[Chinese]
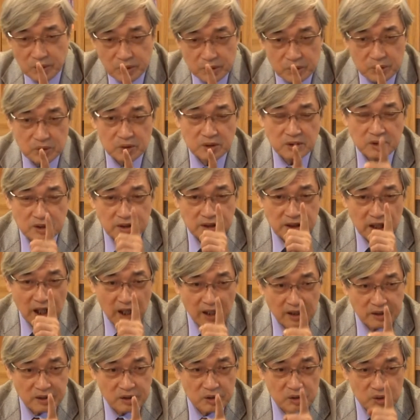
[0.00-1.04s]
瑜他
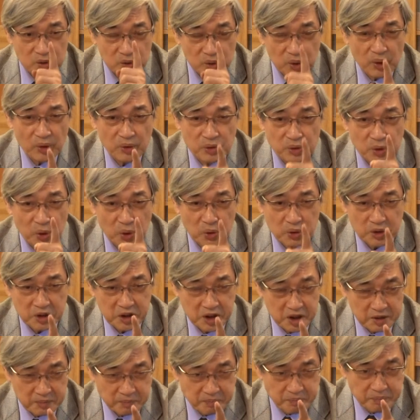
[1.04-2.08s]
是运用
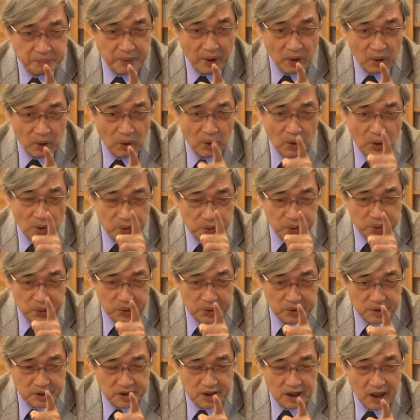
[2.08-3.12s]
情报去
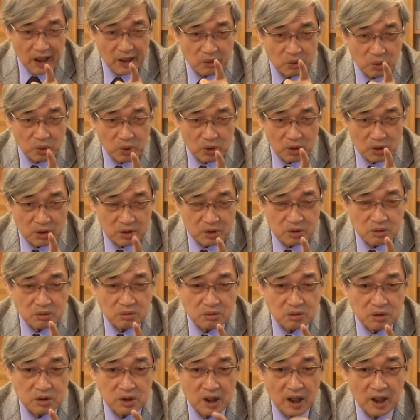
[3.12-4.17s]
掌握
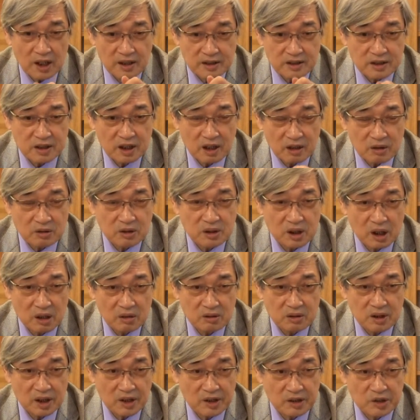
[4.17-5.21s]
住了曹操
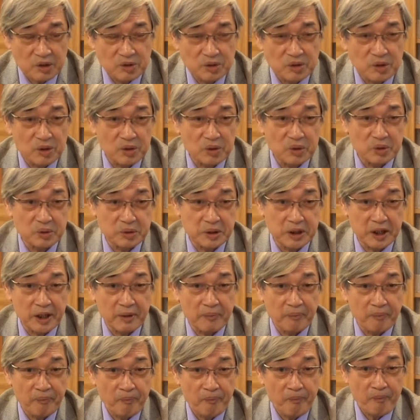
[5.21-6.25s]
的行军路线。
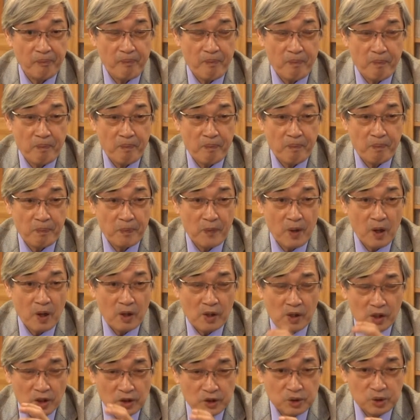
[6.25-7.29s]

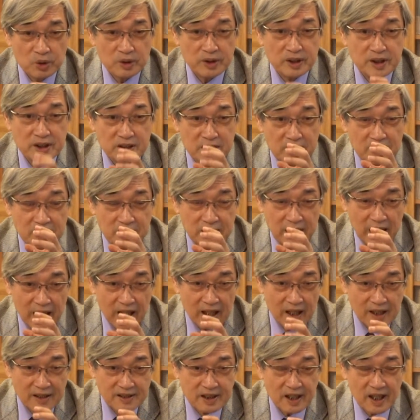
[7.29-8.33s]
所以呢，
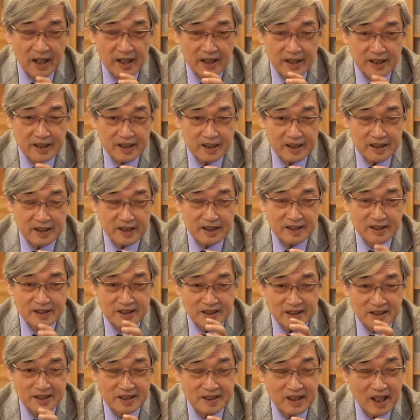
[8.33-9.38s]
他才可
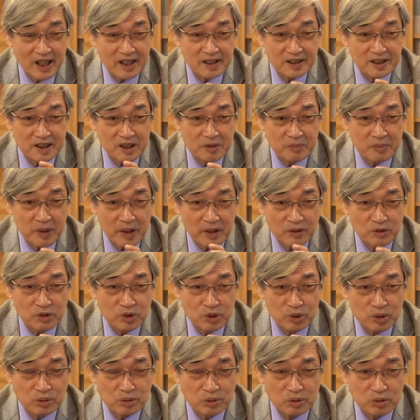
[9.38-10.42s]
以在这边
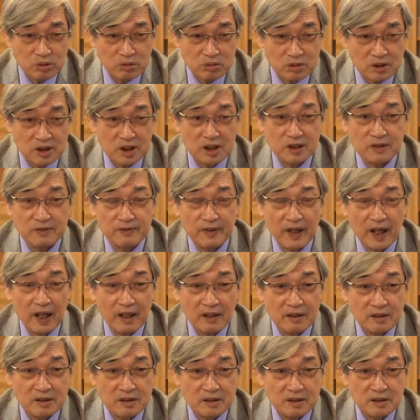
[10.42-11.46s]
处处设防。
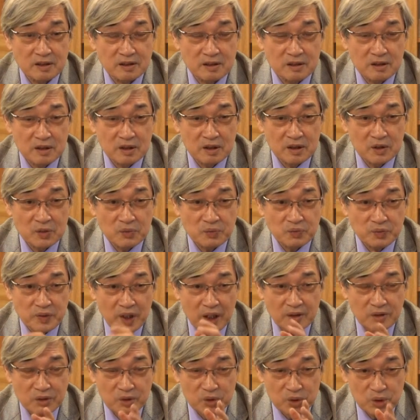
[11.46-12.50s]
那
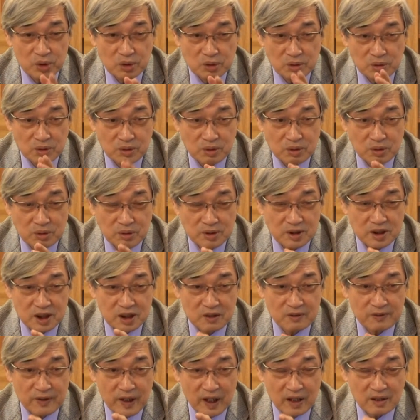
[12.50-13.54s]
处处设
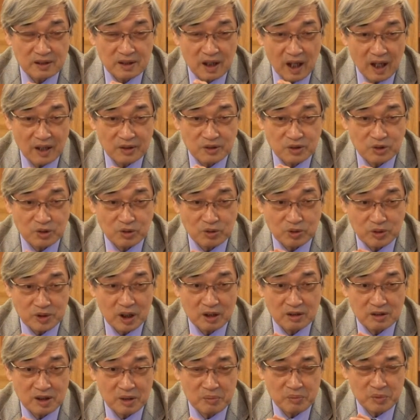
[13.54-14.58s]
防，他主
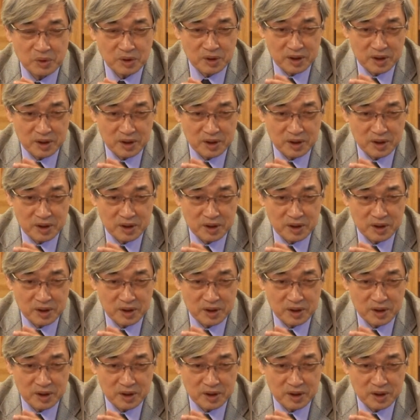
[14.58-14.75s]
要的目